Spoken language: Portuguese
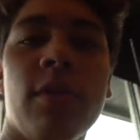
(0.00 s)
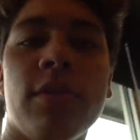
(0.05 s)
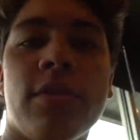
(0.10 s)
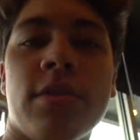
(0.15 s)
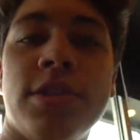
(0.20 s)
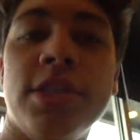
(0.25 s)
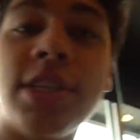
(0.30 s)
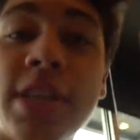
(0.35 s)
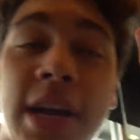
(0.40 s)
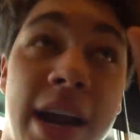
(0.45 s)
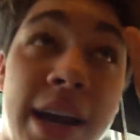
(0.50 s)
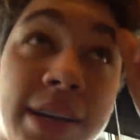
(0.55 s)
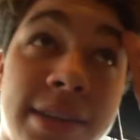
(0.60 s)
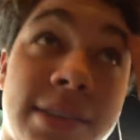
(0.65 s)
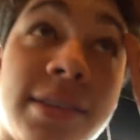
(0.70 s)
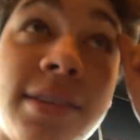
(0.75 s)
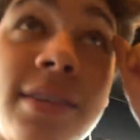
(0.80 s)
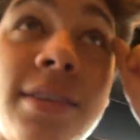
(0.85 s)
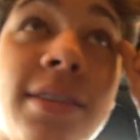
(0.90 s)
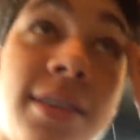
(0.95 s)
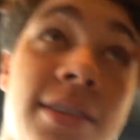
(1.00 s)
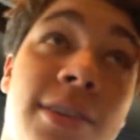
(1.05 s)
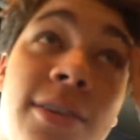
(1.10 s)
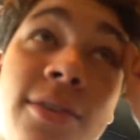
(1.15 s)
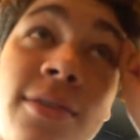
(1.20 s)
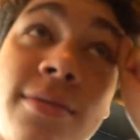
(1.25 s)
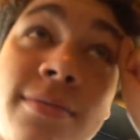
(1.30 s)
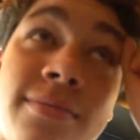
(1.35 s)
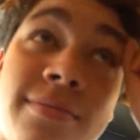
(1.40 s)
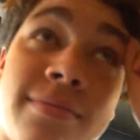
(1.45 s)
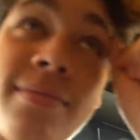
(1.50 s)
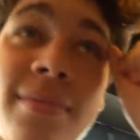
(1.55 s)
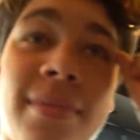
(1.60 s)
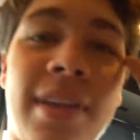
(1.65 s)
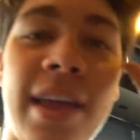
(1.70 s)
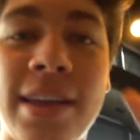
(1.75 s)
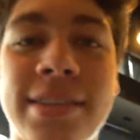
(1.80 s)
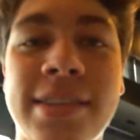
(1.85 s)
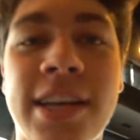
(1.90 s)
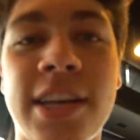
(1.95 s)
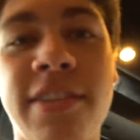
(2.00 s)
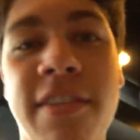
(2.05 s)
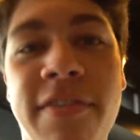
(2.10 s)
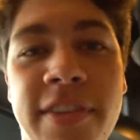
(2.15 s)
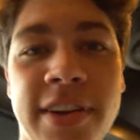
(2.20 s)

outro de graça. Então é isso que a gente